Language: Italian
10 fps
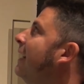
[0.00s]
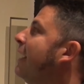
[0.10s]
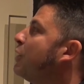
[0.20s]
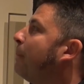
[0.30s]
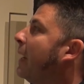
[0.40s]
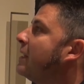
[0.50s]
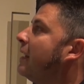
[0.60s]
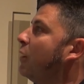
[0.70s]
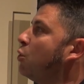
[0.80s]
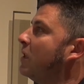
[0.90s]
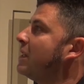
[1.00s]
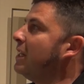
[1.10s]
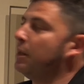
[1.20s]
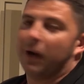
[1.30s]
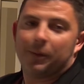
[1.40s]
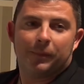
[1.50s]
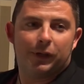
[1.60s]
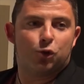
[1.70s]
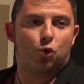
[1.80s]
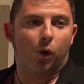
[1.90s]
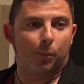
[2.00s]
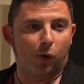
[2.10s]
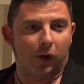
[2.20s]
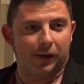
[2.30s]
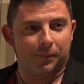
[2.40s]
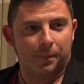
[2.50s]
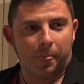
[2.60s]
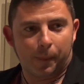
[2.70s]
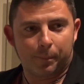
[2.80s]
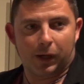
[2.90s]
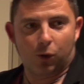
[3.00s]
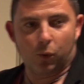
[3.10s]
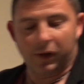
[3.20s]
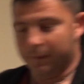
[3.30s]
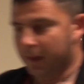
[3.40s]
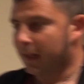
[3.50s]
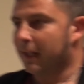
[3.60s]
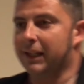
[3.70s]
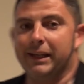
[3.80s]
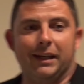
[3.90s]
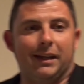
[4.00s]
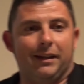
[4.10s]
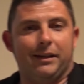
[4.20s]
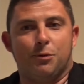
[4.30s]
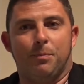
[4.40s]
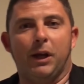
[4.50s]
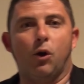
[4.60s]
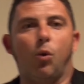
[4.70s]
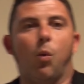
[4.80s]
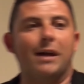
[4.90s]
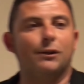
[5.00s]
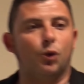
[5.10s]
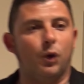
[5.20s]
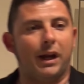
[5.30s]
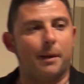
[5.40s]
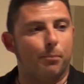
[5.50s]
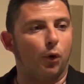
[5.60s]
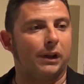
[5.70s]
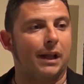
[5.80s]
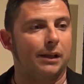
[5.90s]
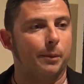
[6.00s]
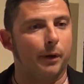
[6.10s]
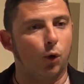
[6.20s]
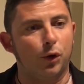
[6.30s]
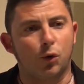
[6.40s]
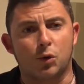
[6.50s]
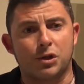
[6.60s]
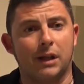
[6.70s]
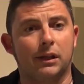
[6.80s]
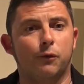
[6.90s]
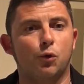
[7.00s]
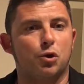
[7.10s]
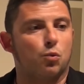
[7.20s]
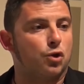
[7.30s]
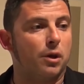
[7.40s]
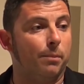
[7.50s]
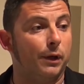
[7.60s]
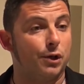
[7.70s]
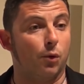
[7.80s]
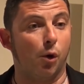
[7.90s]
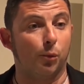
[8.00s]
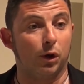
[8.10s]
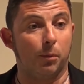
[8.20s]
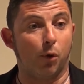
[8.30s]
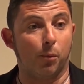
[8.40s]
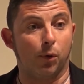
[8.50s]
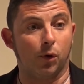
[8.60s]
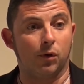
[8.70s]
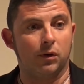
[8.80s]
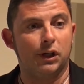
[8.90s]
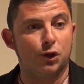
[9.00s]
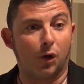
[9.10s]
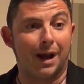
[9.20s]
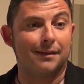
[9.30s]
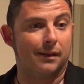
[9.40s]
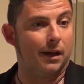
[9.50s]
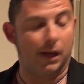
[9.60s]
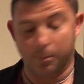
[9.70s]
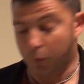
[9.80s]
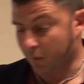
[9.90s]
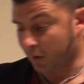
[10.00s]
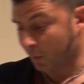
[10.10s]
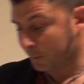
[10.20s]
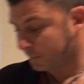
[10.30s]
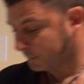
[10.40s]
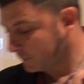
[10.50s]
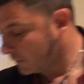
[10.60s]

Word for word: gli espresse la sua stima, il suo amore per lui, gli, gli spiegò quanto era importante per lui nonostante fosse un semplice uomo del popolo, ignorante e povero.